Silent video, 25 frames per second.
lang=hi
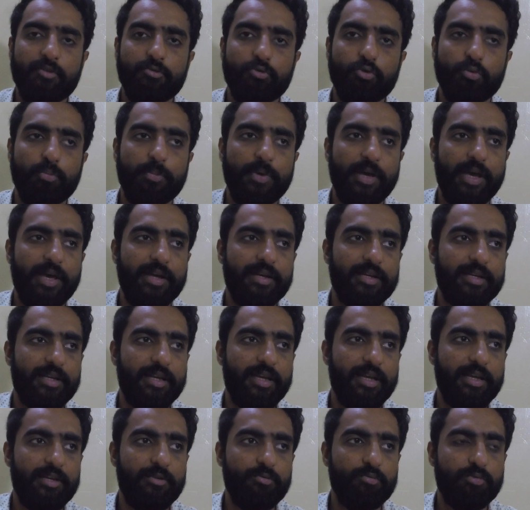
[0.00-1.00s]
दोपहर
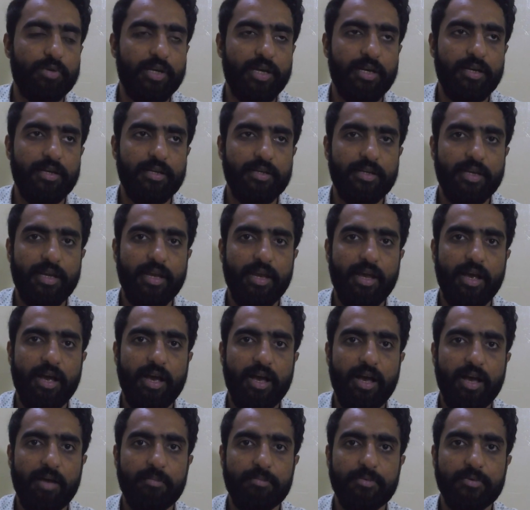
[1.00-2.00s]
के यूं कह लें कि
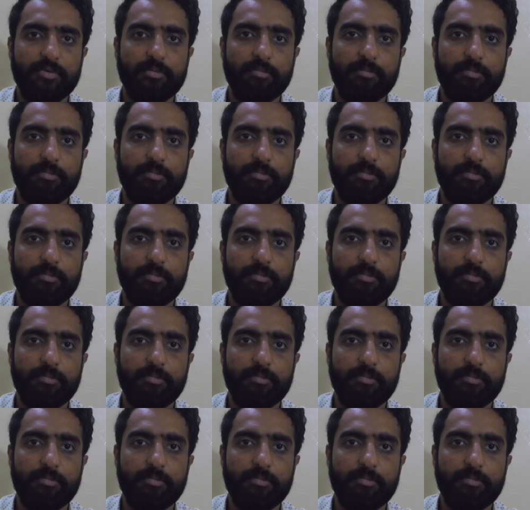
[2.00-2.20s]
आप